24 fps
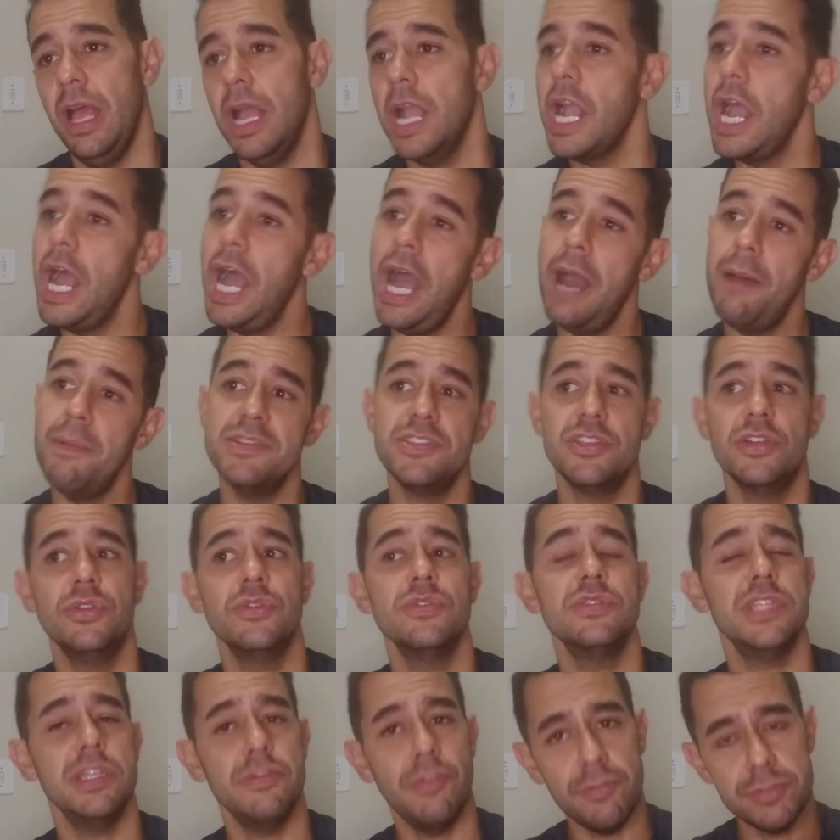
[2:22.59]
Ah, mas eu não
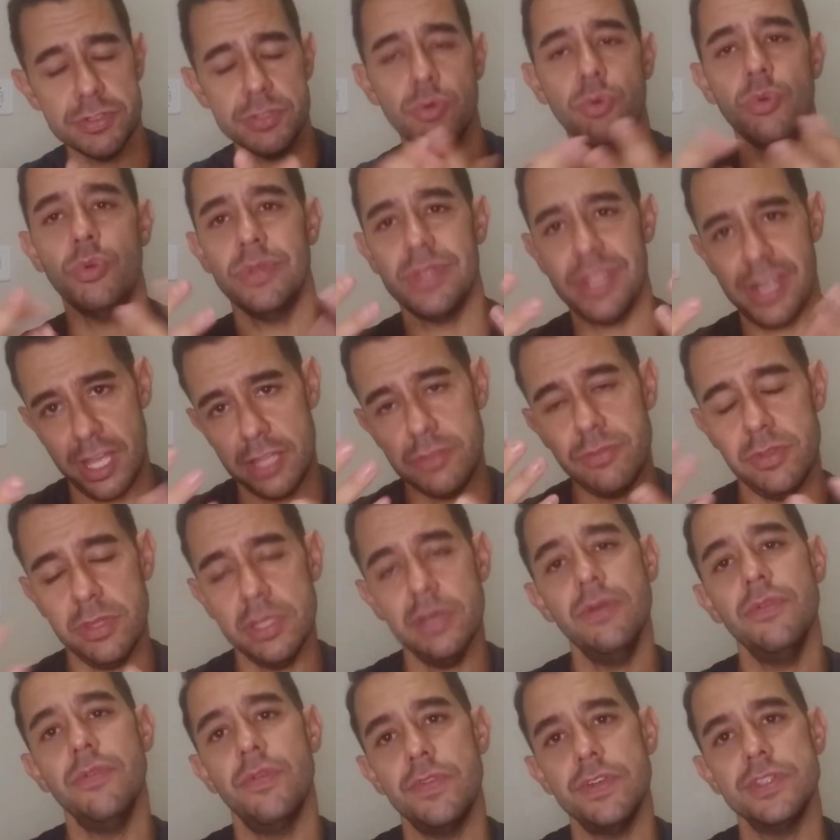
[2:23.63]
sei, vamos fazer um contrato então,
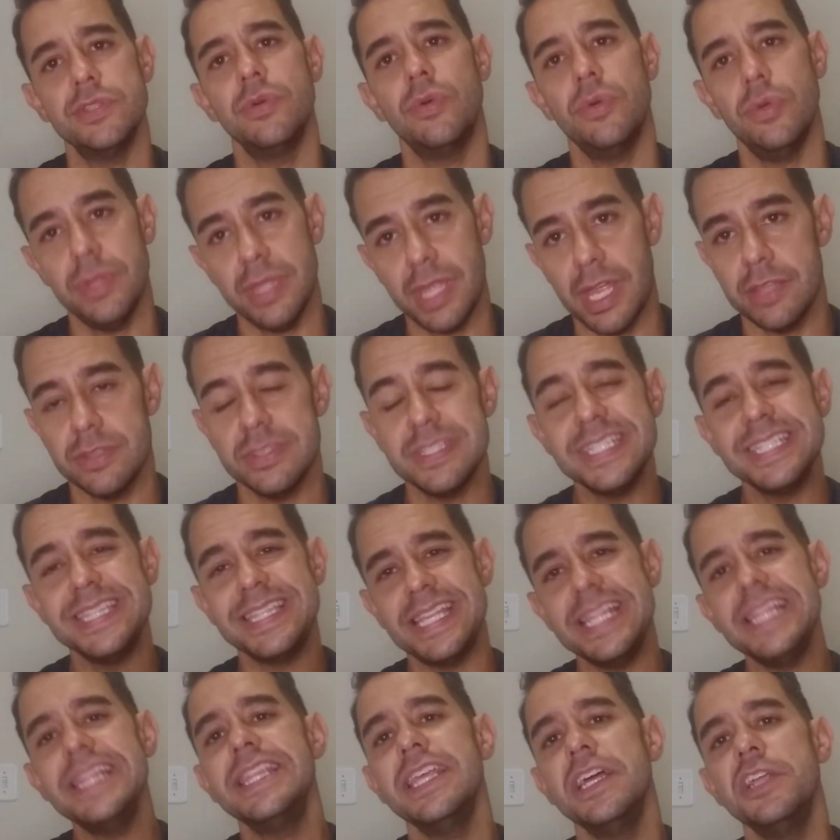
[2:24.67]
vamos fazer um contrato. Se em
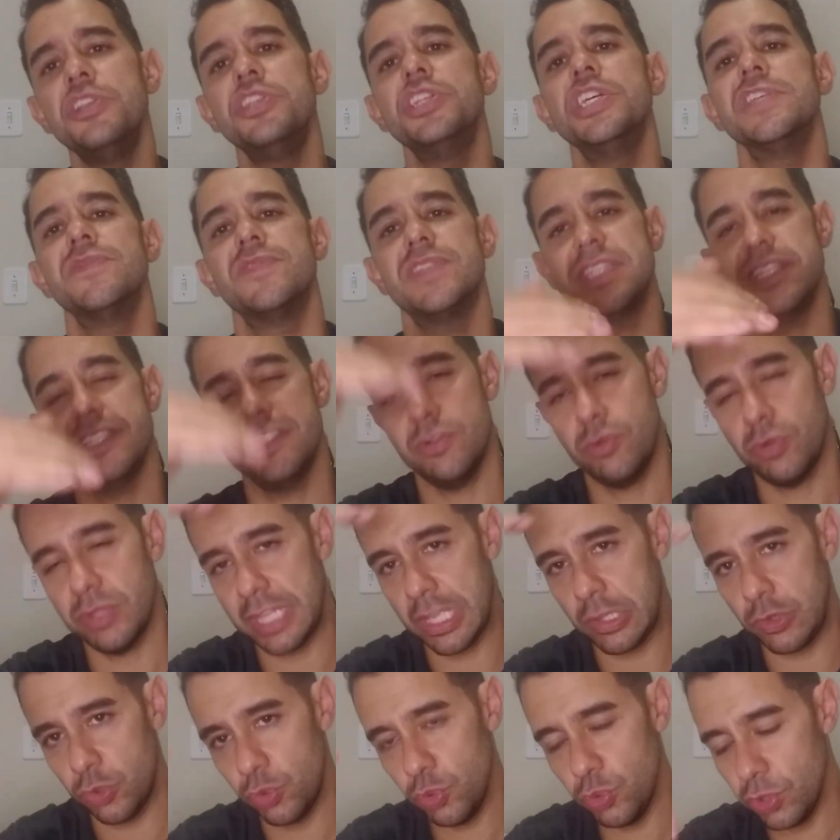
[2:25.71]
30 dias você
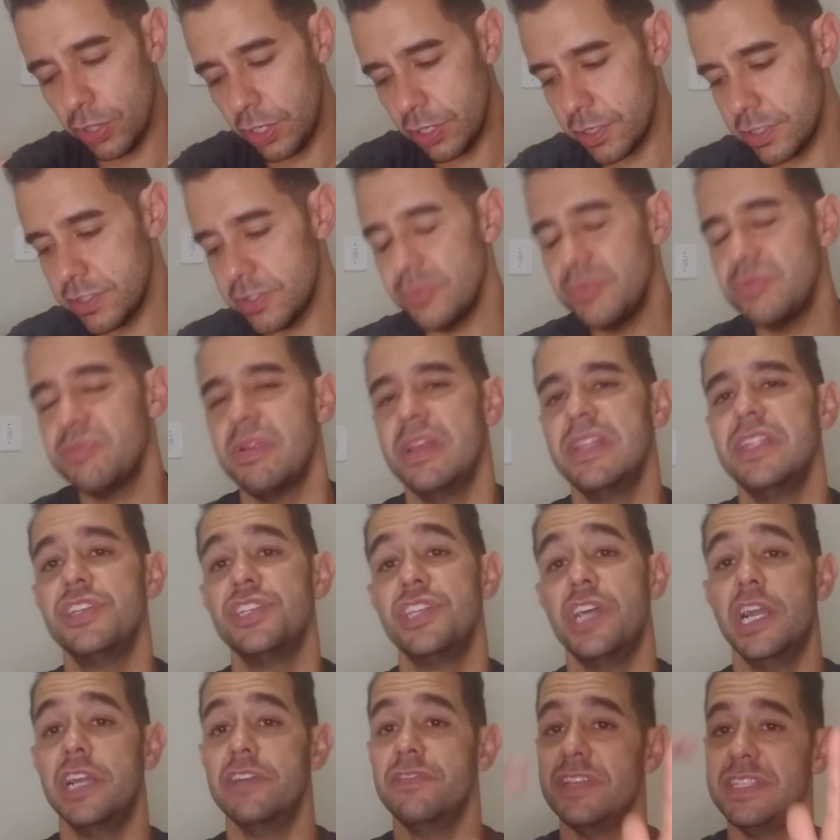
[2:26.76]
executar tudo que nós vamos
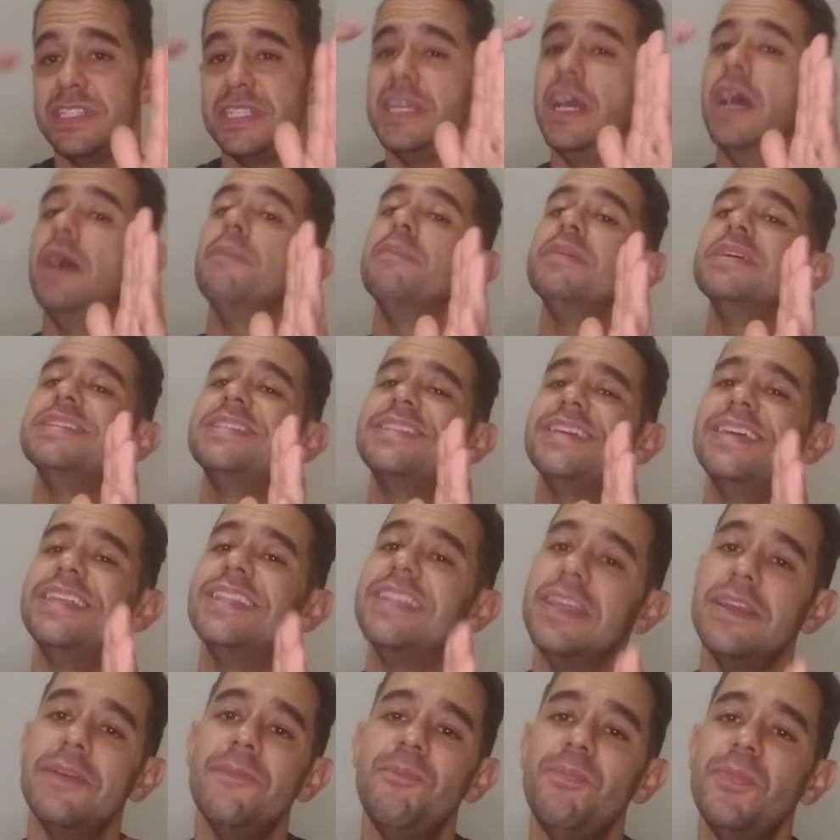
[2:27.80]
planejar, que vai ser A, B, C e
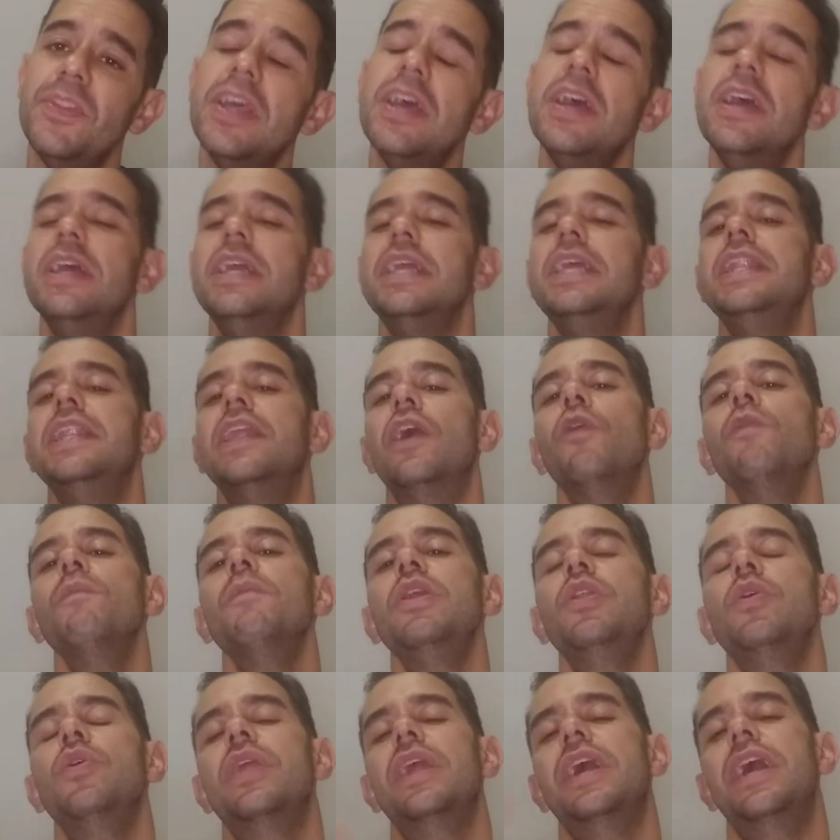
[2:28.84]
D, e não
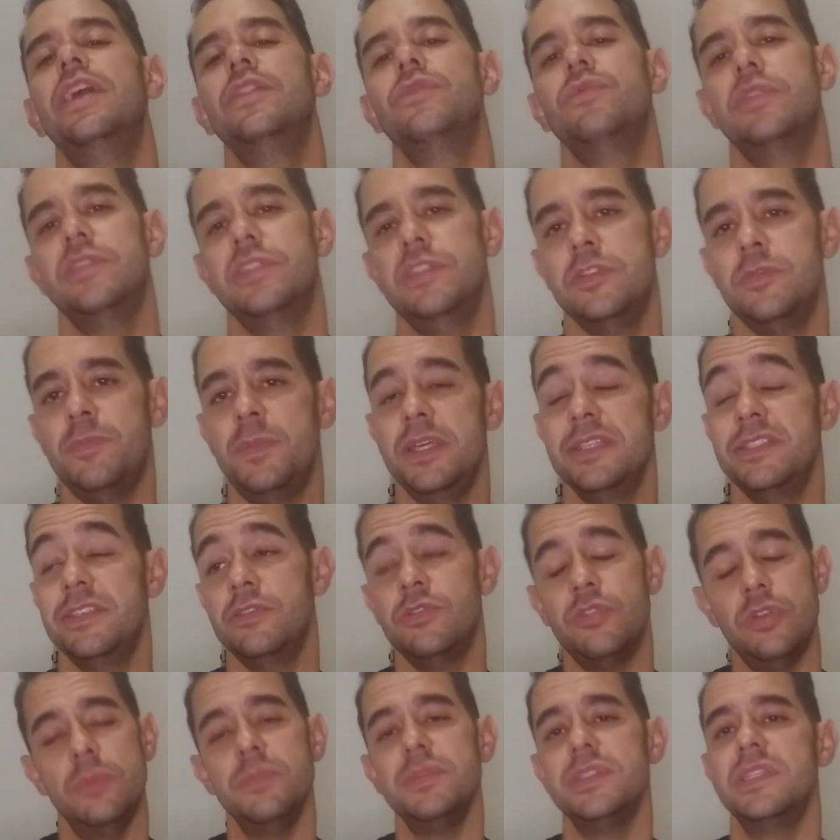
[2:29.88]
melhorar as tuas despesas,
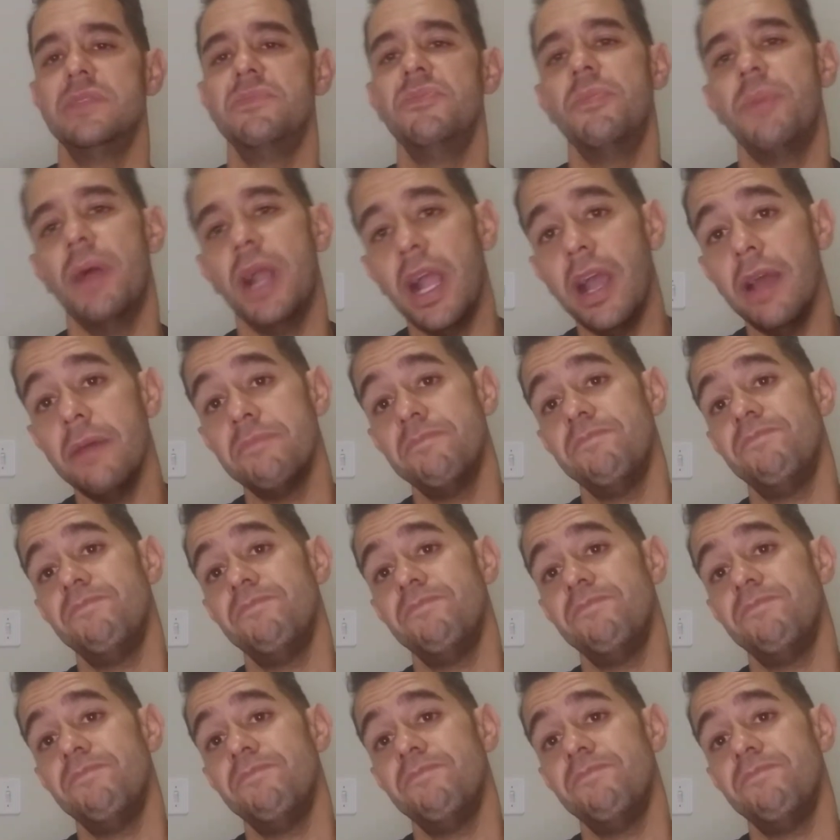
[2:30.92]
tu não precisa me pagar.